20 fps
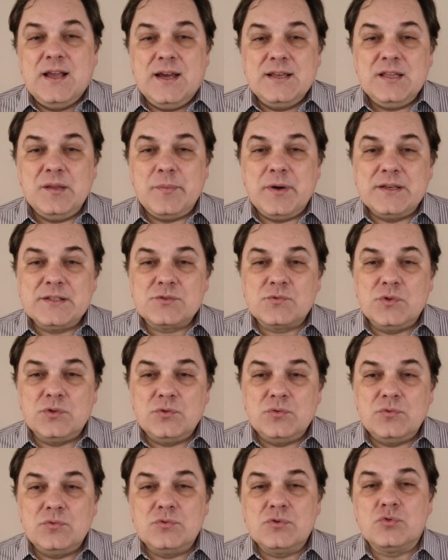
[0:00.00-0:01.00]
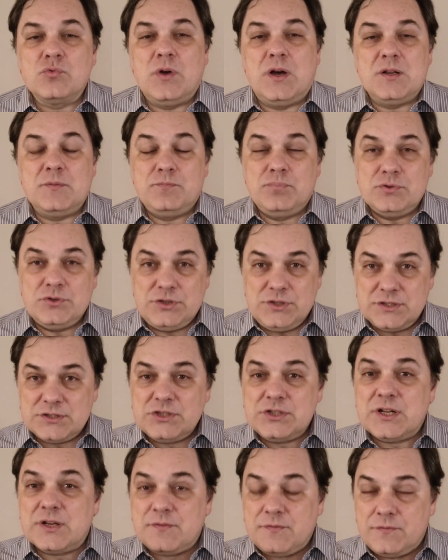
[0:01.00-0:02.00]
ainda mais quando o usuário podia
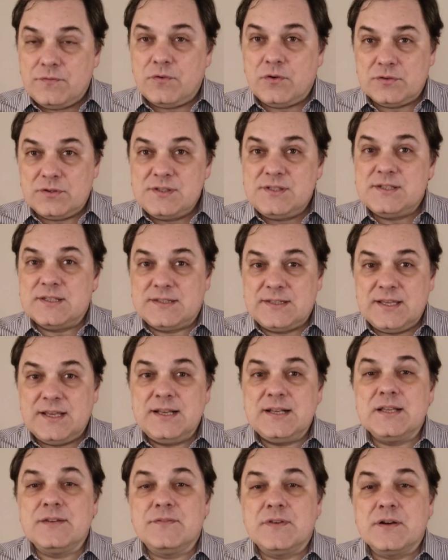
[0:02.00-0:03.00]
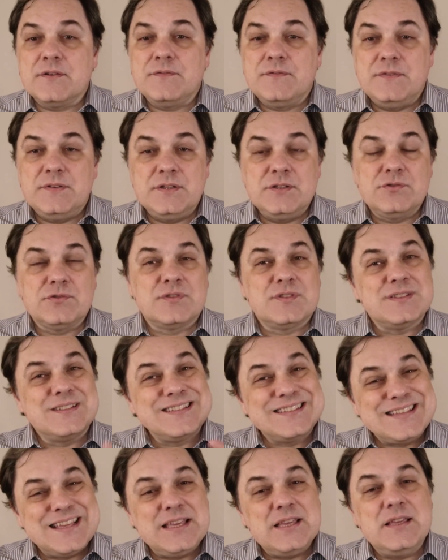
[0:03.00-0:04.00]
tirar fotos e até gravar vídeos
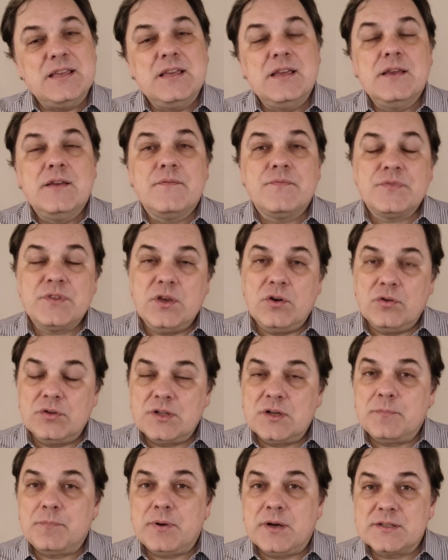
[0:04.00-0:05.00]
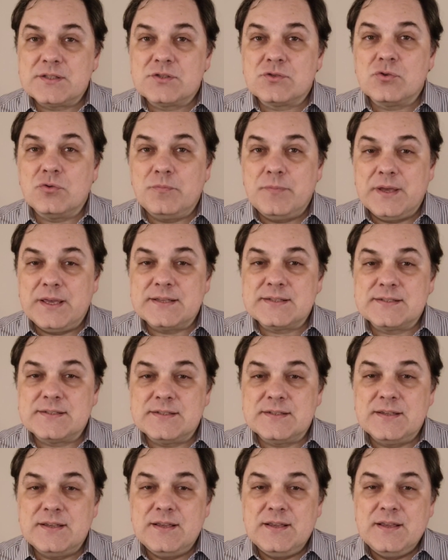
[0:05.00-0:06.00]
sem que a outra parte
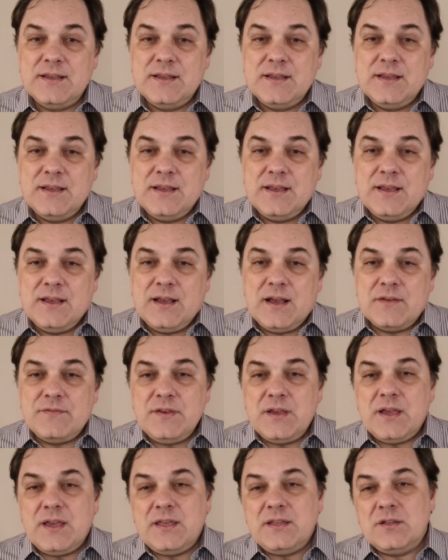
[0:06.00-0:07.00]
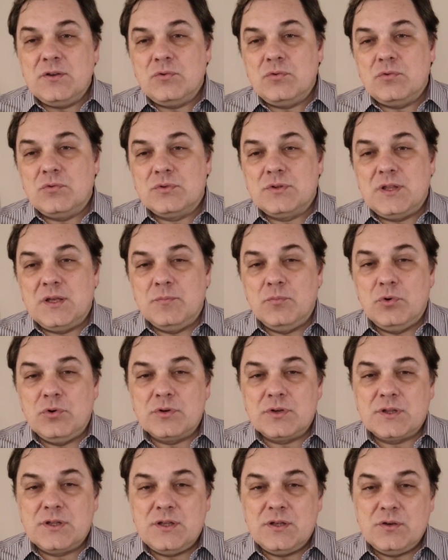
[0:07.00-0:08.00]
soubesse. Havia ainda o
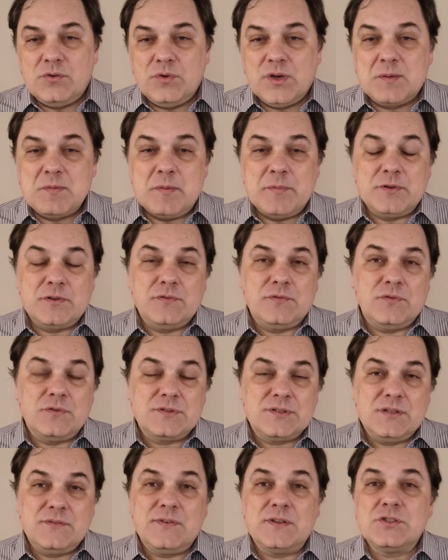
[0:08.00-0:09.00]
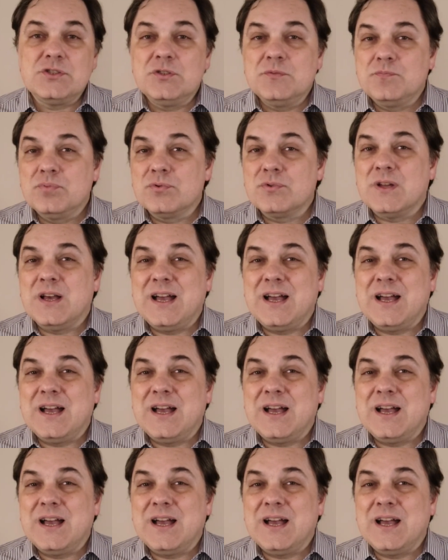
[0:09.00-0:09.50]
temor que o equipamento fosse invadido por